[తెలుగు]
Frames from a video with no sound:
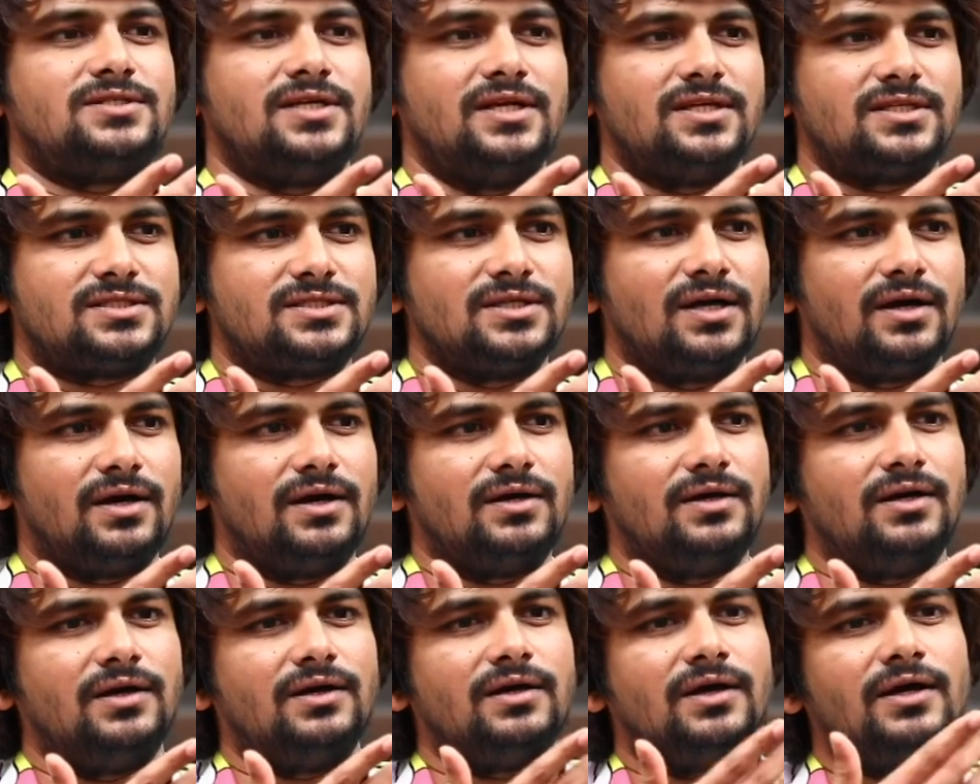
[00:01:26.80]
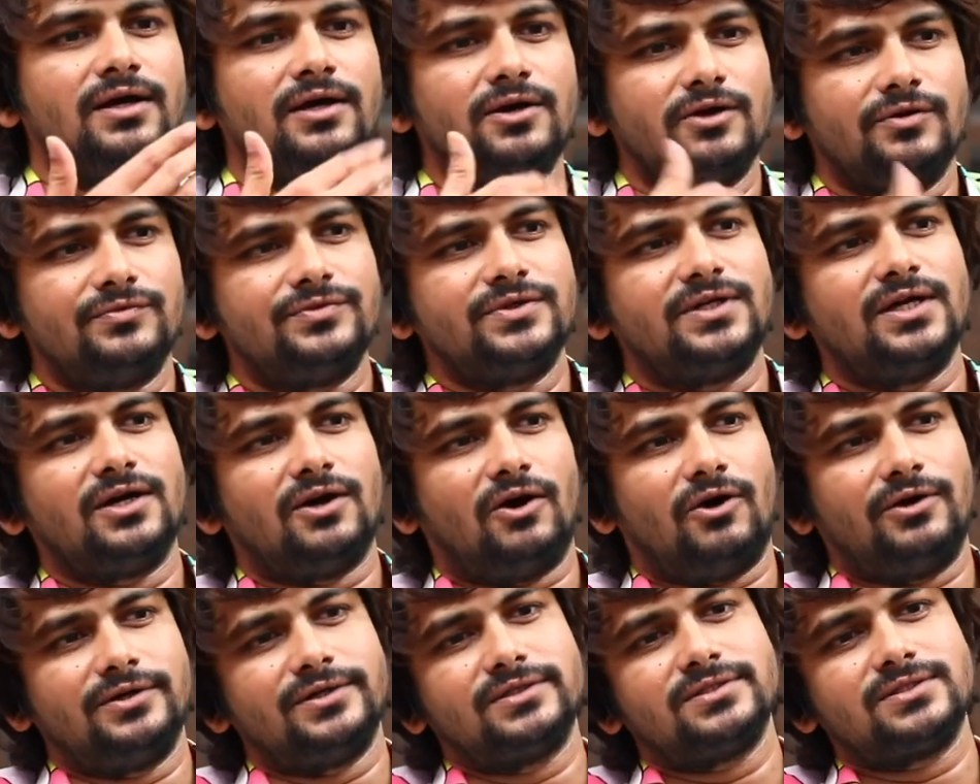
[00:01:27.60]
చేసినా కానీ ఎండ్ ఆఫ్ ది
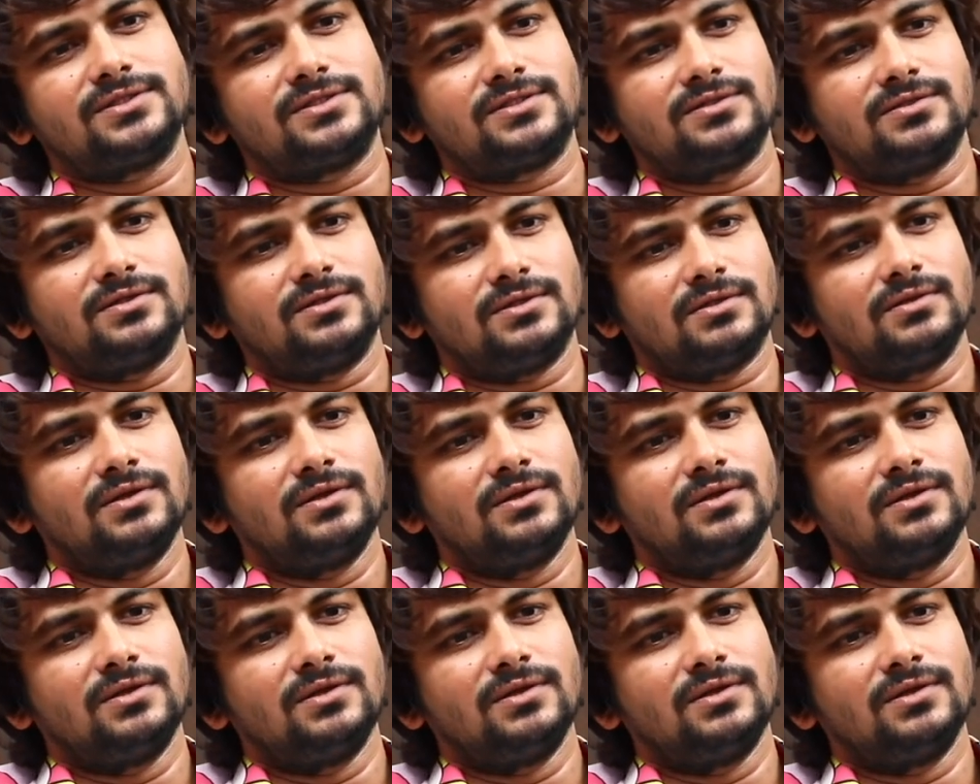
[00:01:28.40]
డే ఆడియన్స్